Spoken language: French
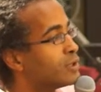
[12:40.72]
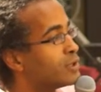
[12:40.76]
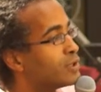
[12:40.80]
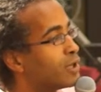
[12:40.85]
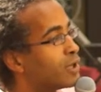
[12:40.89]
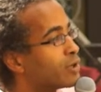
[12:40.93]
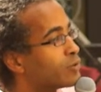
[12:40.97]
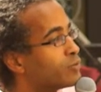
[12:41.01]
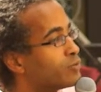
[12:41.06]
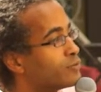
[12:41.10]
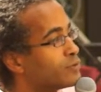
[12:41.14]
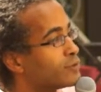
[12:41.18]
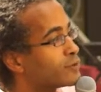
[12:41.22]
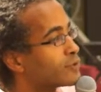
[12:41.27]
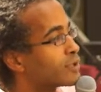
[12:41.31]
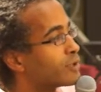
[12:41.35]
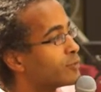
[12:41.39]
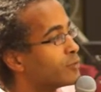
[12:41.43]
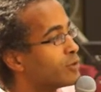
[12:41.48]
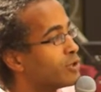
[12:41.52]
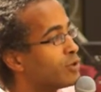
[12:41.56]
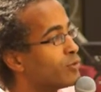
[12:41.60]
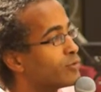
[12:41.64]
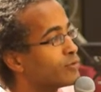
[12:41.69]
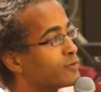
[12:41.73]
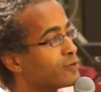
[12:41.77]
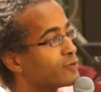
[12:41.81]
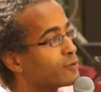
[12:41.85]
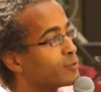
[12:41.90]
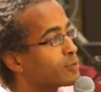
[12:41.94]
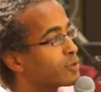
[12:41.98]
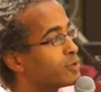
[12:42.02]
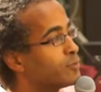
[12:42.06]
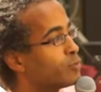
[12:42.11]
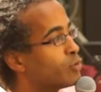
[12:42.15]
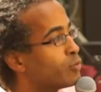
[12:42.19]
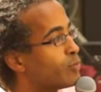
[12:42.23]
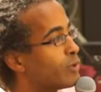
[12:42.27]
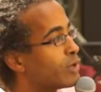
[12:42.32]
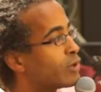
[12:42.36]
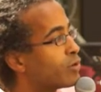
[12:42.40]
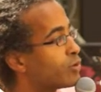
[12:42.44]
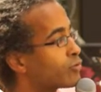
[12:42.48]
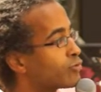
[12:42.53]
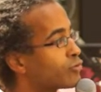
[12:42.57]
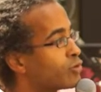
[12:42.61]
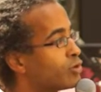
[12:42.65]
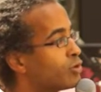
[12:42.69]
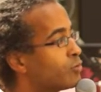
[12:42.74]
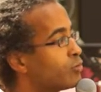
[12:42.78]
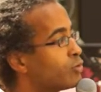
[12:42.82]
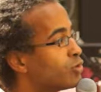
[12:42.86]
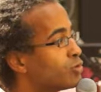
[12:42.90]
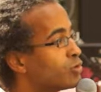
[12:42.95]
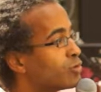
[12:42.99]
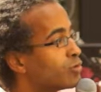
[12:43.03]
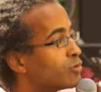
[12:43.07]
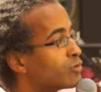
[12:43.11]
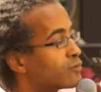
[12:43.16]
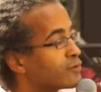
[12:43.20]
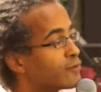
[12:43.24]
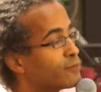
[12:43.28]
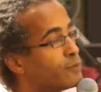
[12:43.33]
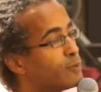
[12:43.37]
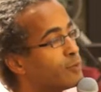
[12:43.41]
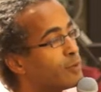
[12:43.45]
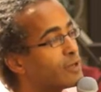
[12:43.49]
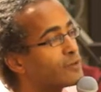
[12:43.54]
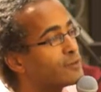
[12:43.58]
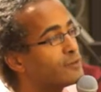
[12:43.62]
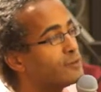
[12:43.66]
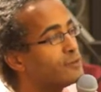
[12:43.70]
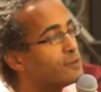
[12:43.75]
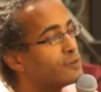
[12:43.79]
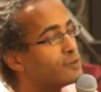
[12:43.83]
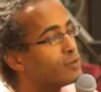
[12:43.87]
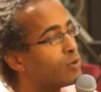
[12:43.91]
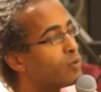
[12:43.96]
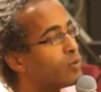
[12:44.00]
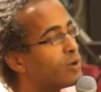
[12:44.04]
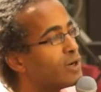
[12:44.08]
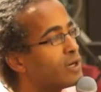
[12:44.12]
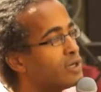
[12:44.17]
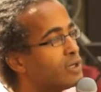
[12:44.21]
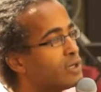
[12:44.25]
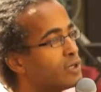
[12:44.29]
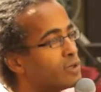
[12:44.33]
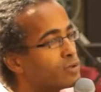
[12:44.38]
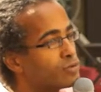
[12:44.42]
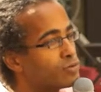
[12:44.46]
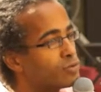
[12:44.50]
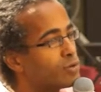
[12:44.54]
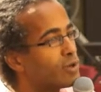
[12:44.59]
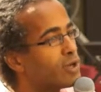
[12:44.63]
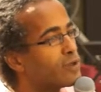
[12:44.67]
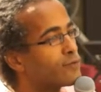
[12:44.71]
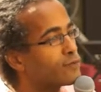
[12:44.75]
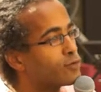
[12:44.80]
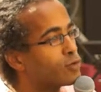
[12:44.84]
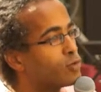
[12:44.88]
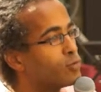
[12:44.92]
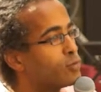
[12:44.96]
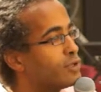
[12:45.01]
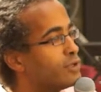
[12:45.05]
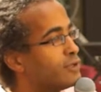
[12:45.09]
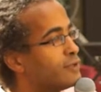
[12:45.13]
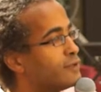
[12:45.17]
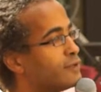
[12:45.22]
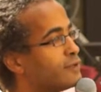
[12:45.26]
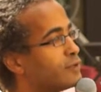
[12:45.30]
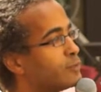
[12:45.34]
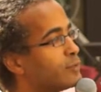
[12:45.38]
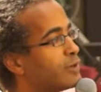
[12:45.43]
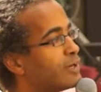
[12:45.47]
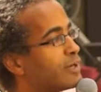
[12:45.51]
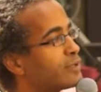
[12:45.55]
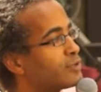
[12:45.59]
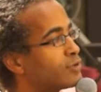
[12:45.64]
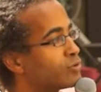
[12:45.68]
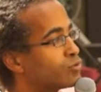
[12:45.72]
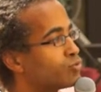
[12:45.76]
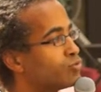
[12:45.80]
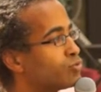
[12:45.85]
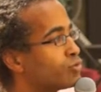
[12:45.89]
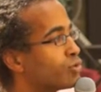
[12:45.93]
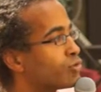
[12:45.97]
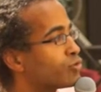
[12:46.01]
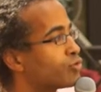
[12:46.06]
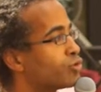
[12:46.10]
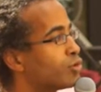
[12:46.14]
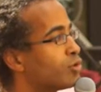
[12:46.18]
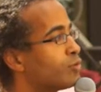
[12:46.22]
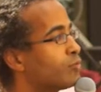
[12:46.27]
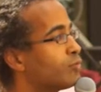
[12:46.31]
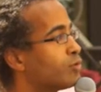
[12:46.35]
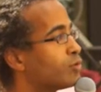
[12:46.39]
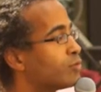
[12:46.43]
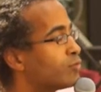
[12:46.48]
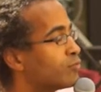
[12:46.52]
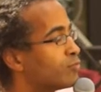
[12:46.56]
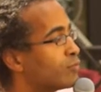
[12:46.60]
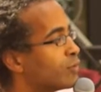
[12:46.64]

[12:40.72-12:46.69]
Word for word: La rue, c'est très bien, on s'exprime, on parle ensemble, ça fait partie des droits, se rassembler, débattre tous ensemble.